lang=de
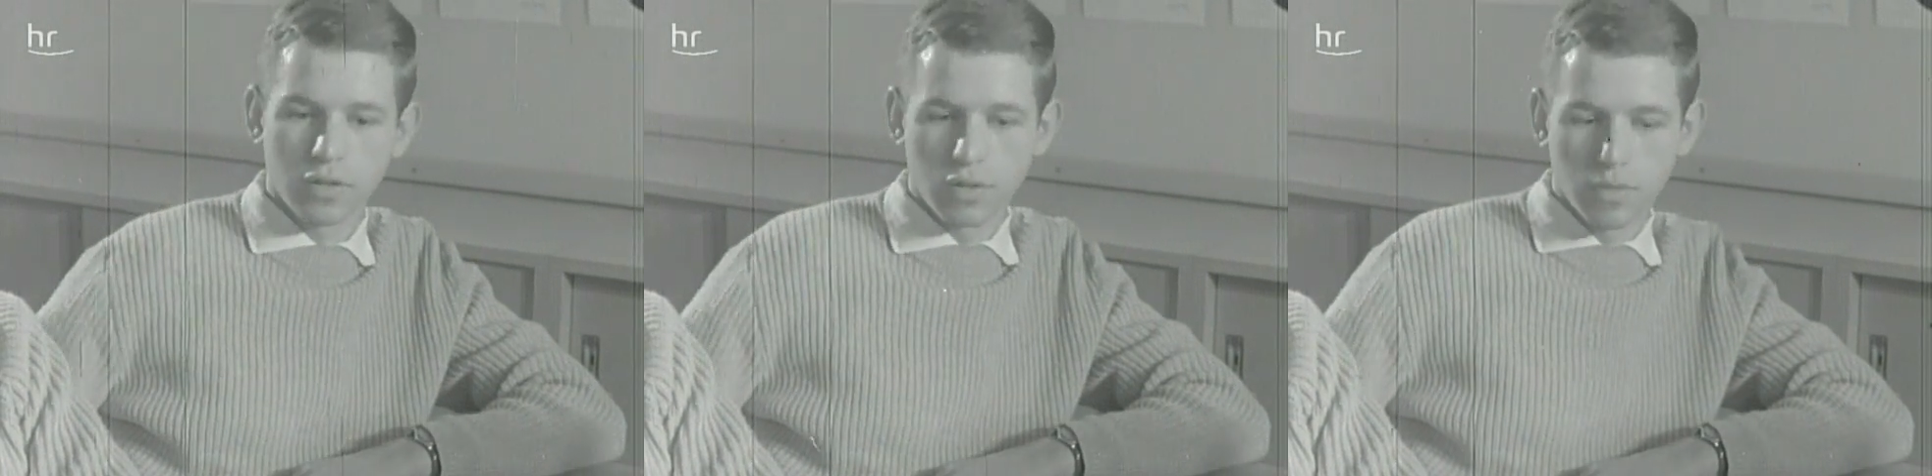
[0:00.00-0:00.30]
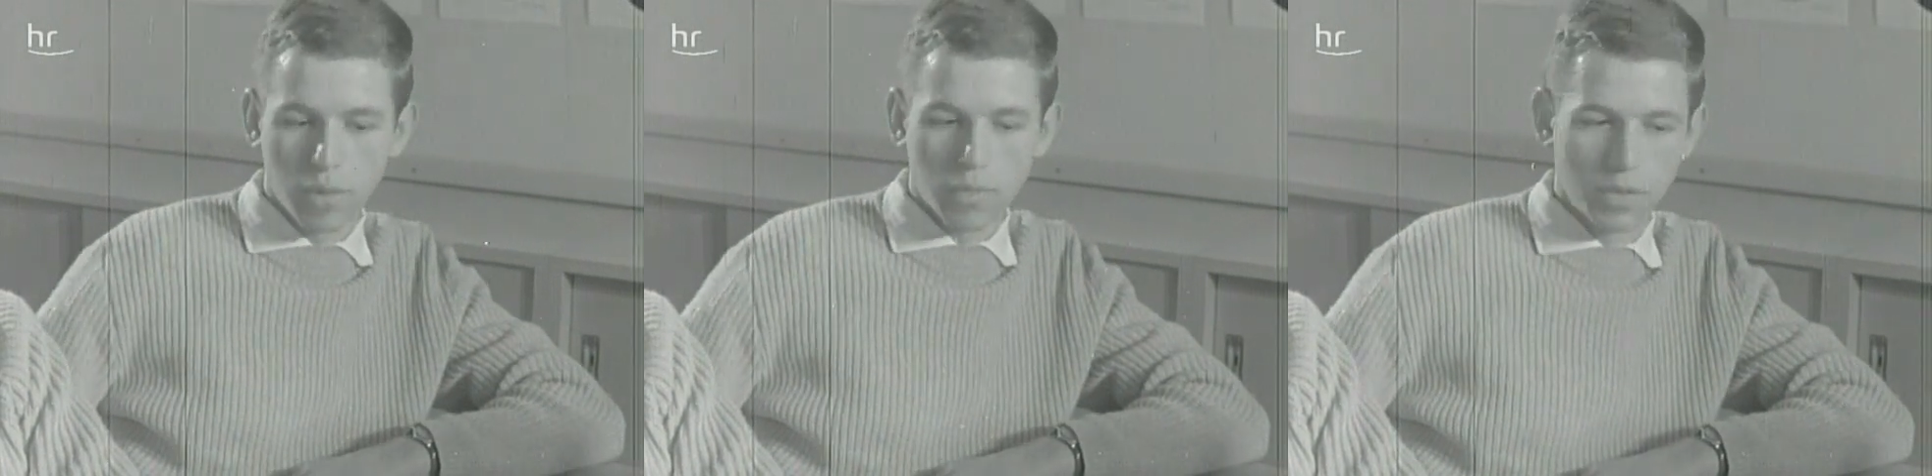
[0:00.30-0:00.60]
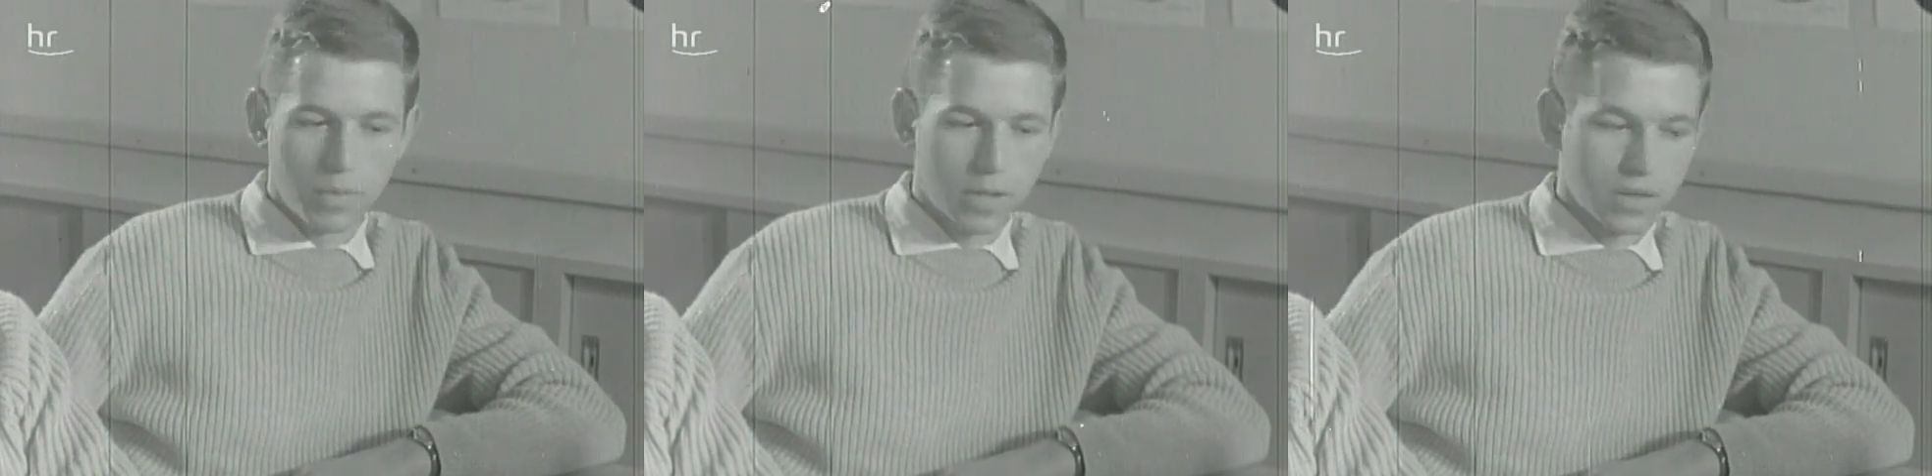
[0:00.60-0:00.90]
sich überhaupt
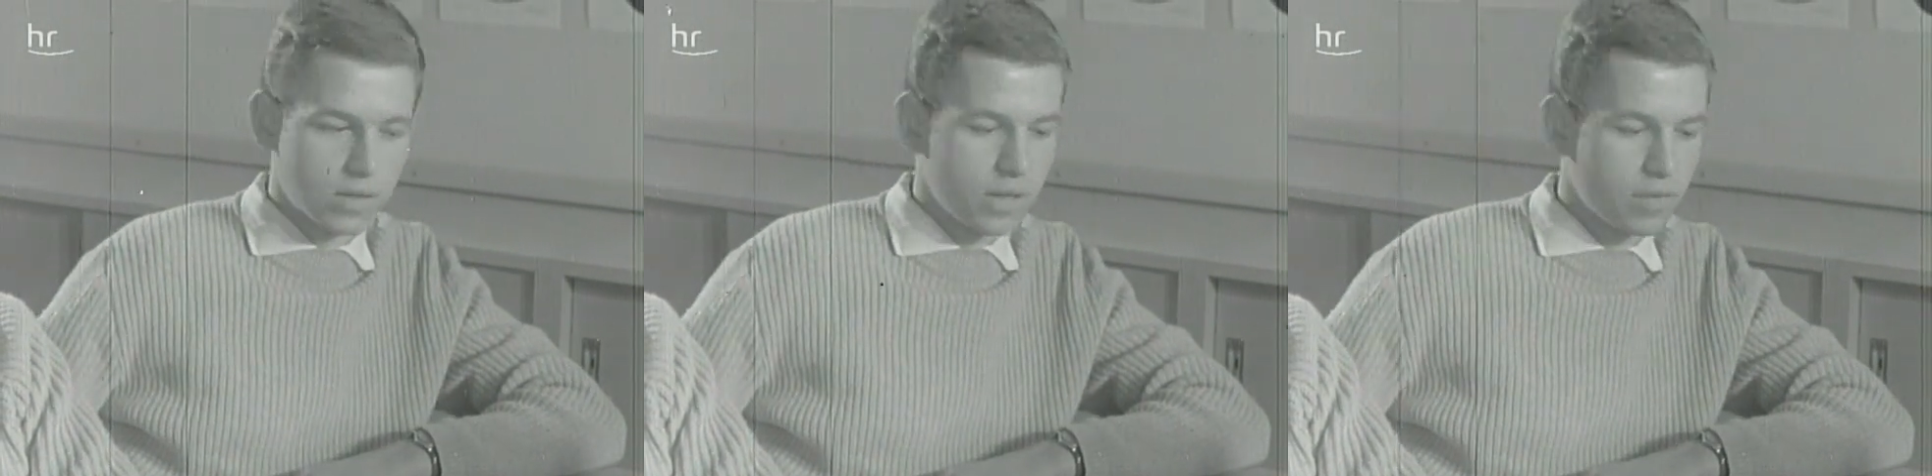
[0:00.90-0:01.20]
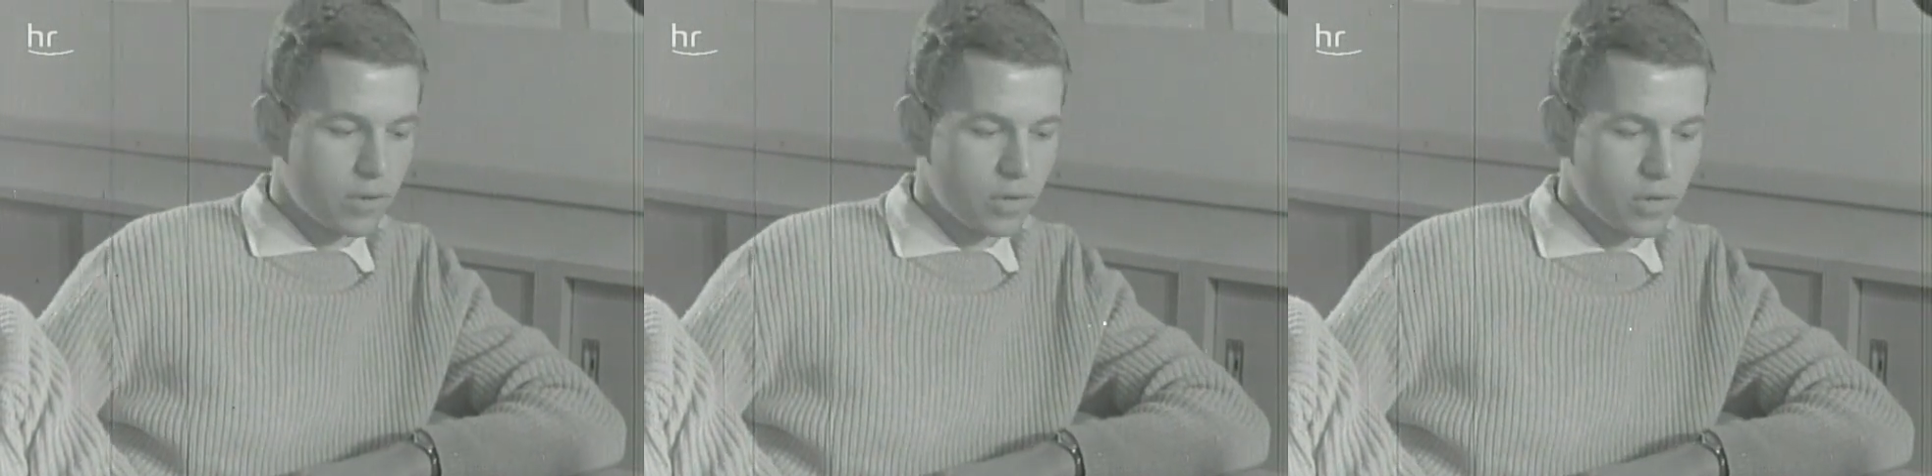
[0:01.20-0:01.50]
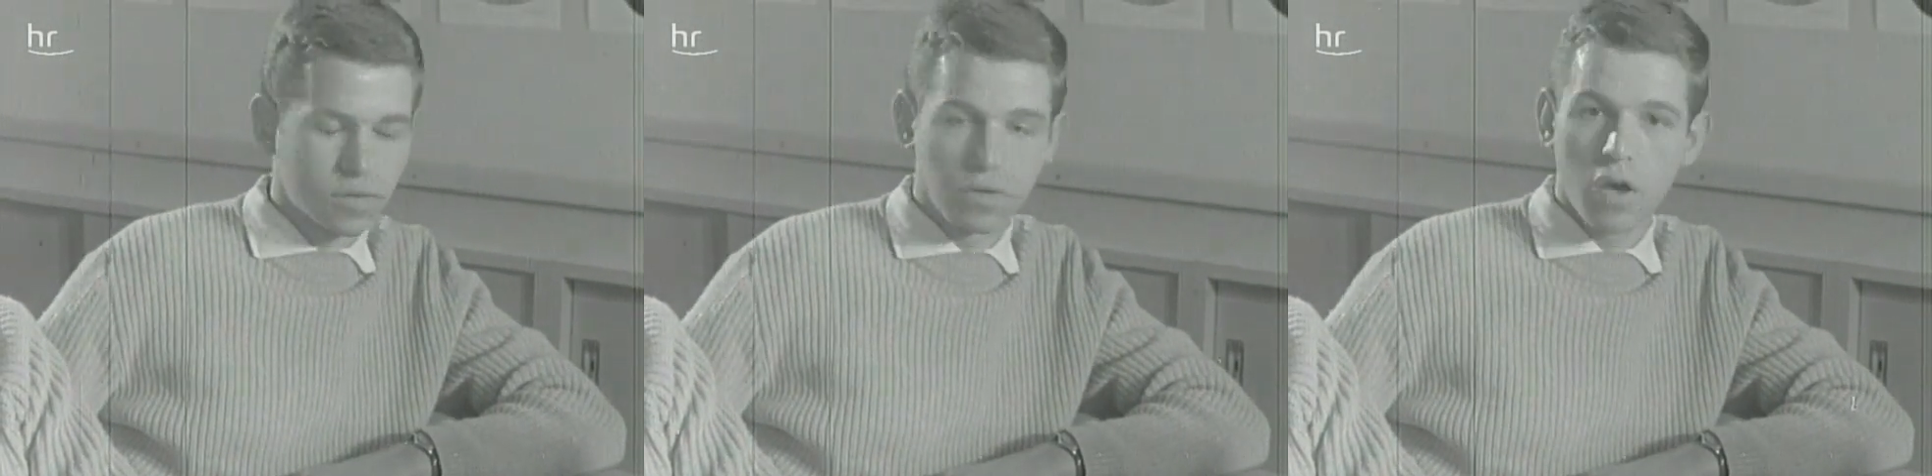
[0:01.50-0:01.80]
nicht mehr interessiert für den
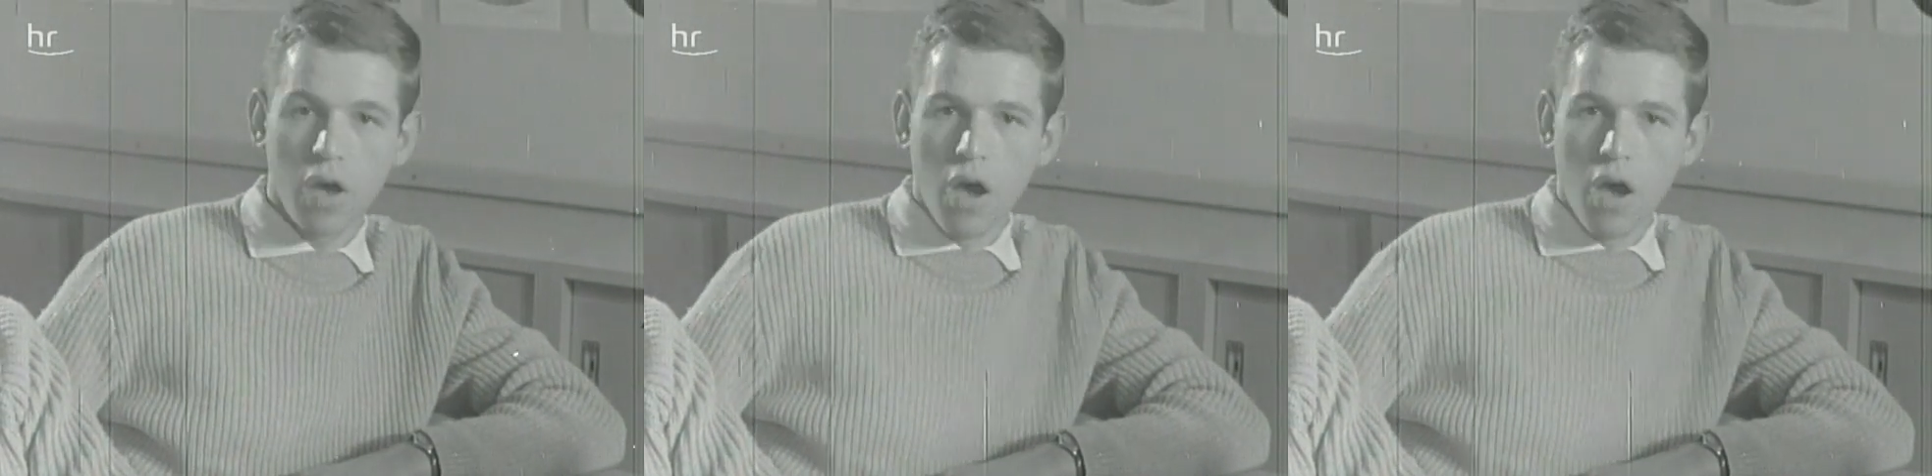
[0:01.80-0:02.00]
Osten